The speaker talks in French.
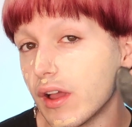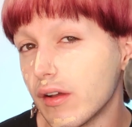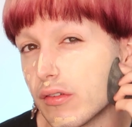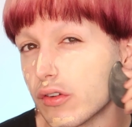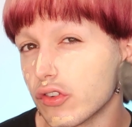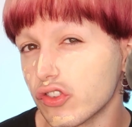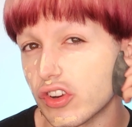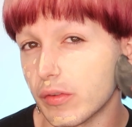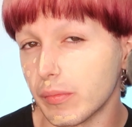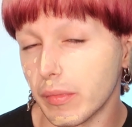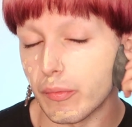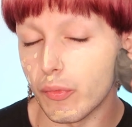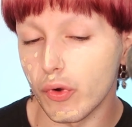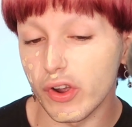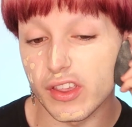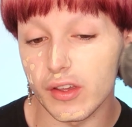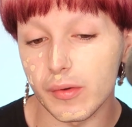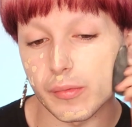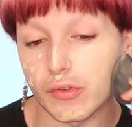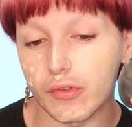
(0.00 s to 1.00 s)
d'avant, j'ai mis
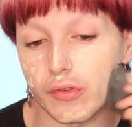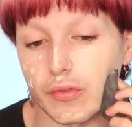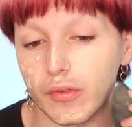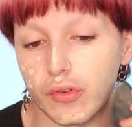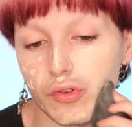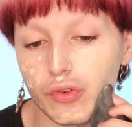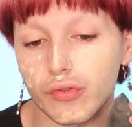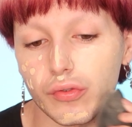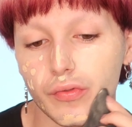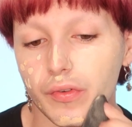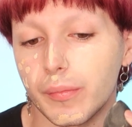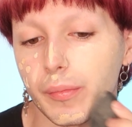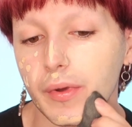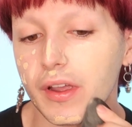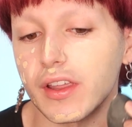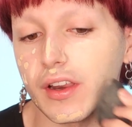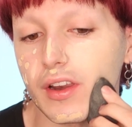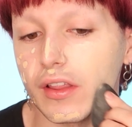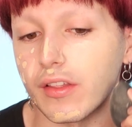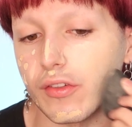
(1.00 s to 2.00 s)
moyen parce que vraiment, je trouvais pas
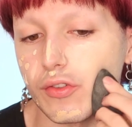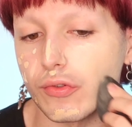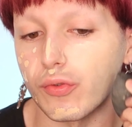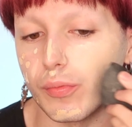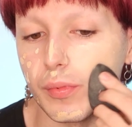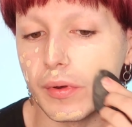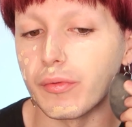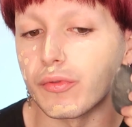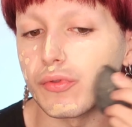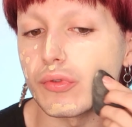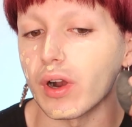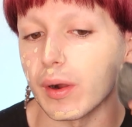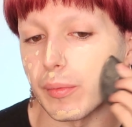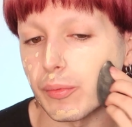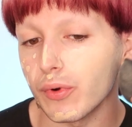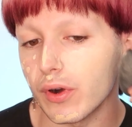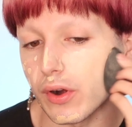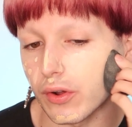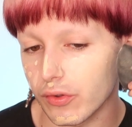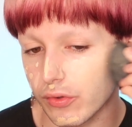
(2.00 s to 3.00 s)
qu'il était sublime sur la
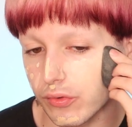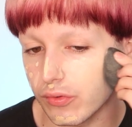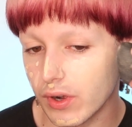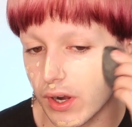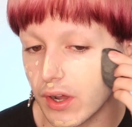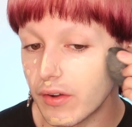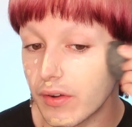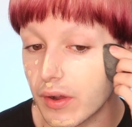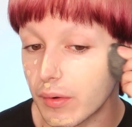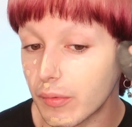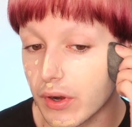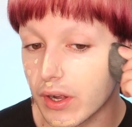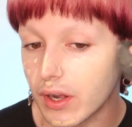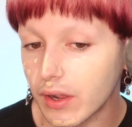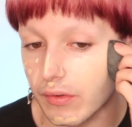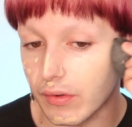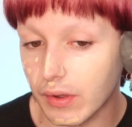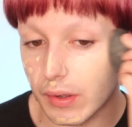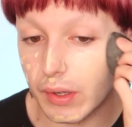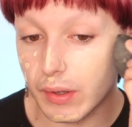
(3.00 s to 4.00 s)
peau, alors celui-là, vraiment, il
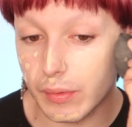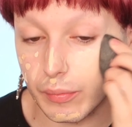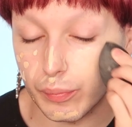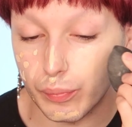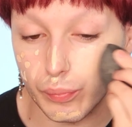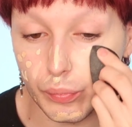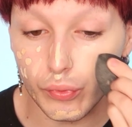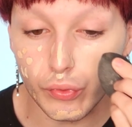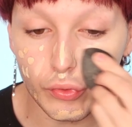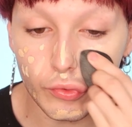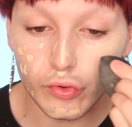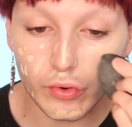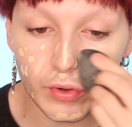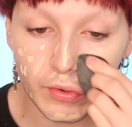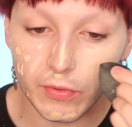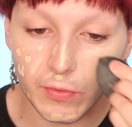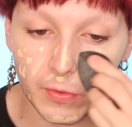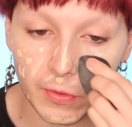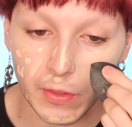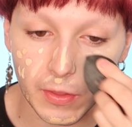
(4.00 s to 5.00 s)
a vraiment un plus
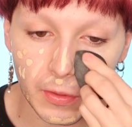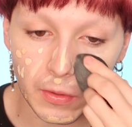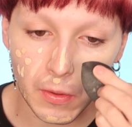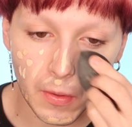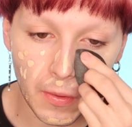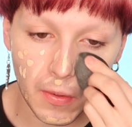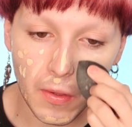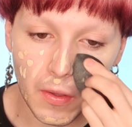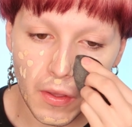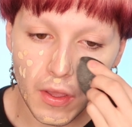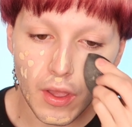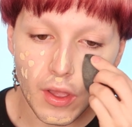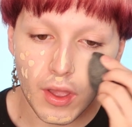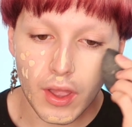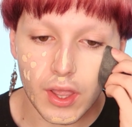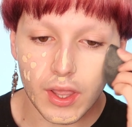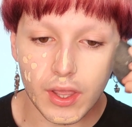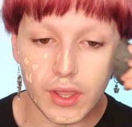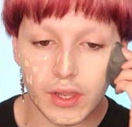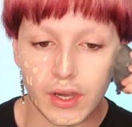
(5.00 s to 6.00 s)
joli fini.
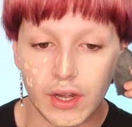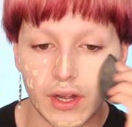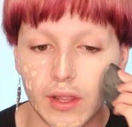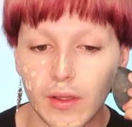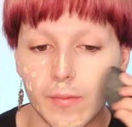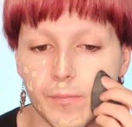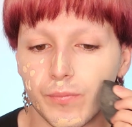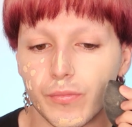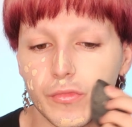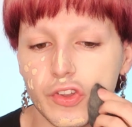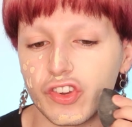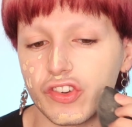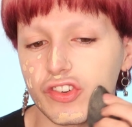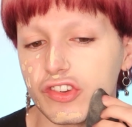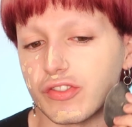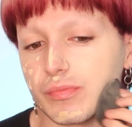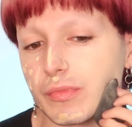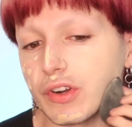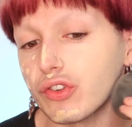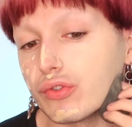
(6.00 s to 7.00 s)
Il est.
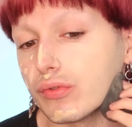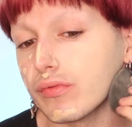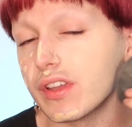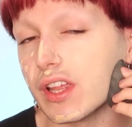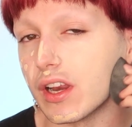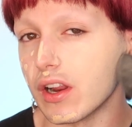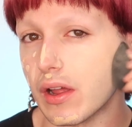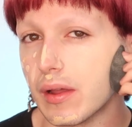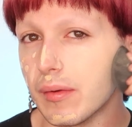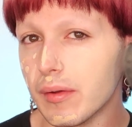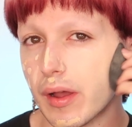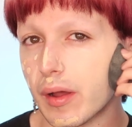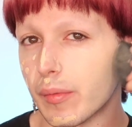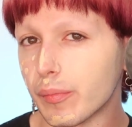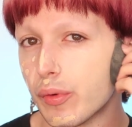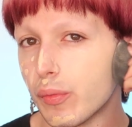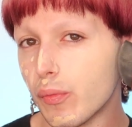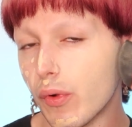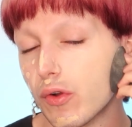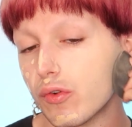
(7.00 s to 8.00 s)
Moi, je trouve qu'il est quand même un
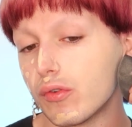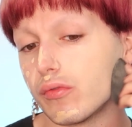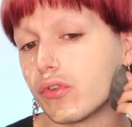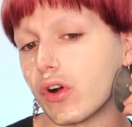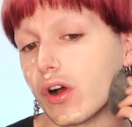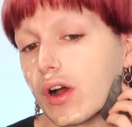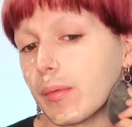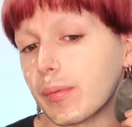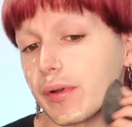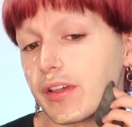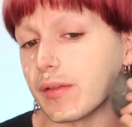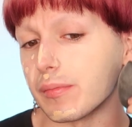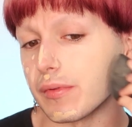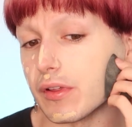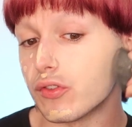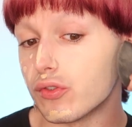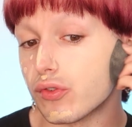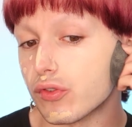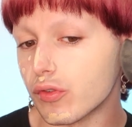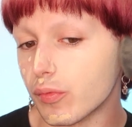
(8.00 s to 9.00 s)
peu moins couvrant. Après, c'est
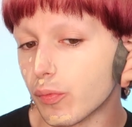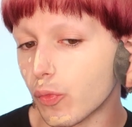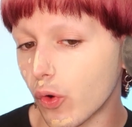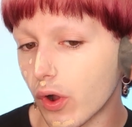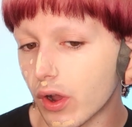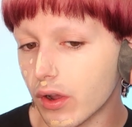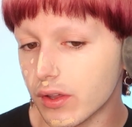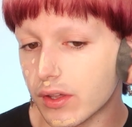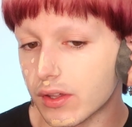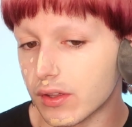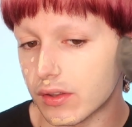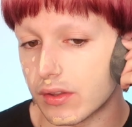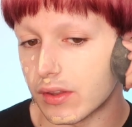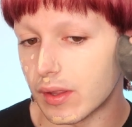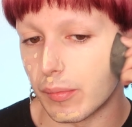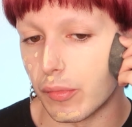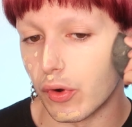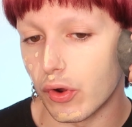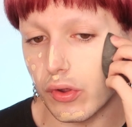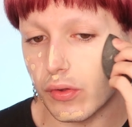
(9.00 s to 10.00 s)
peut-être juste moi qui
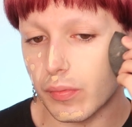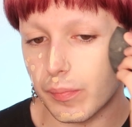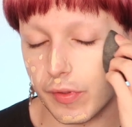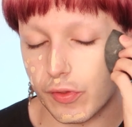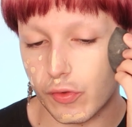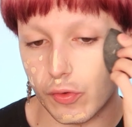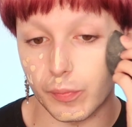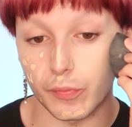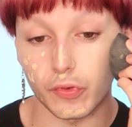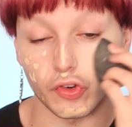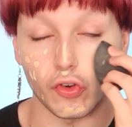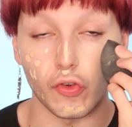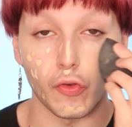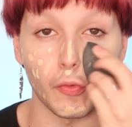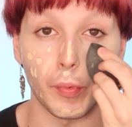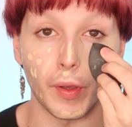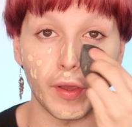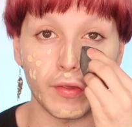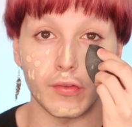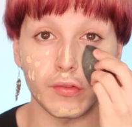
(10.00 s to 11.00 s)
débloque parce que j'ai eu
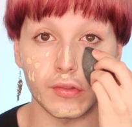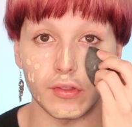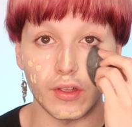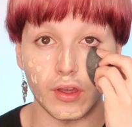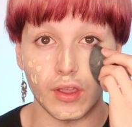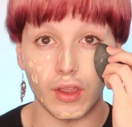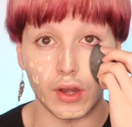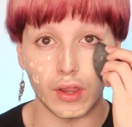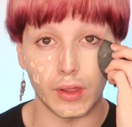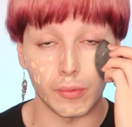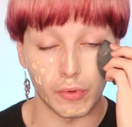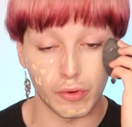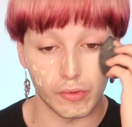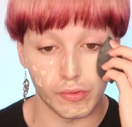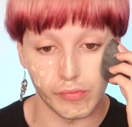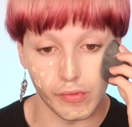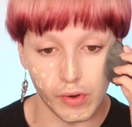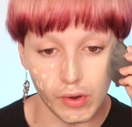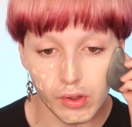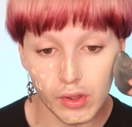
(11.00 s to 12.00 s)
personne dire qu'il était moins
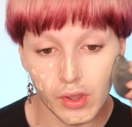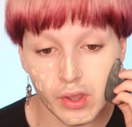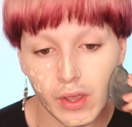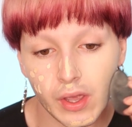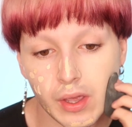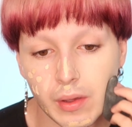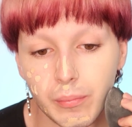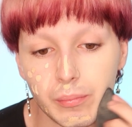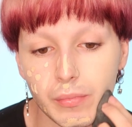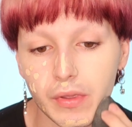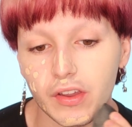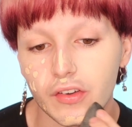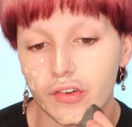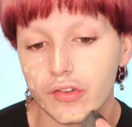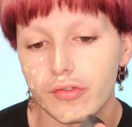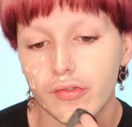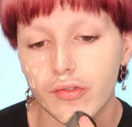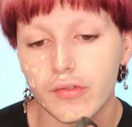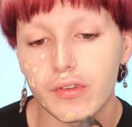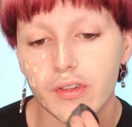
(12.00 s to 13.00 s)
couvrant, mais
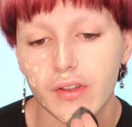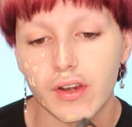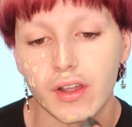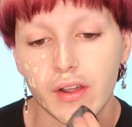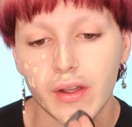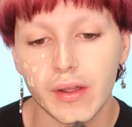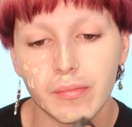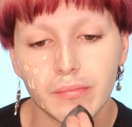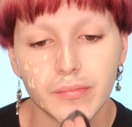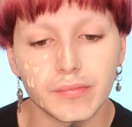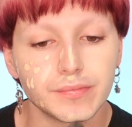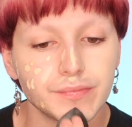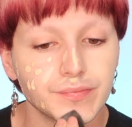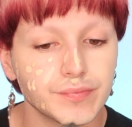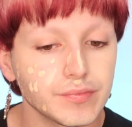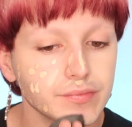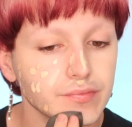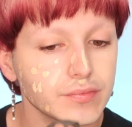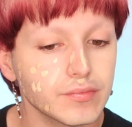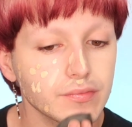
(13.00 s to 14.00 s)
je trouve qu'il est quand même
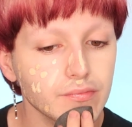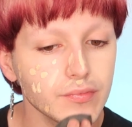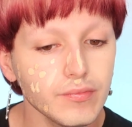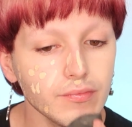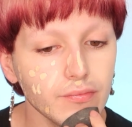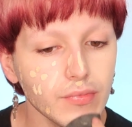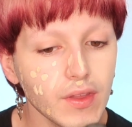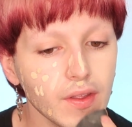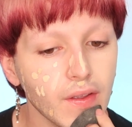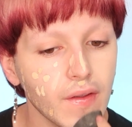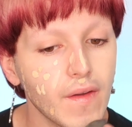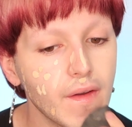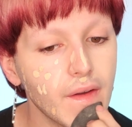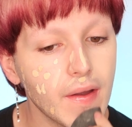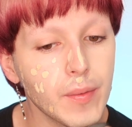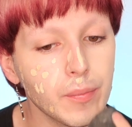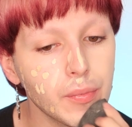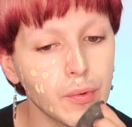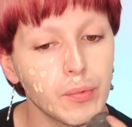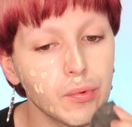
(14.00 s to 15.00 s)

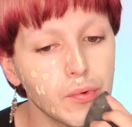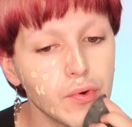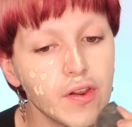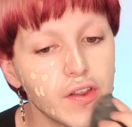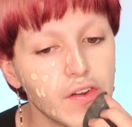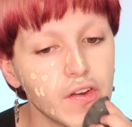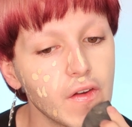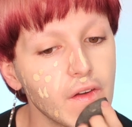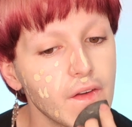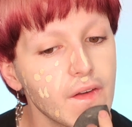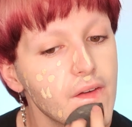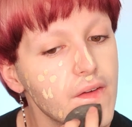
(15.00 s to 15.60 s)
un peu plus léger.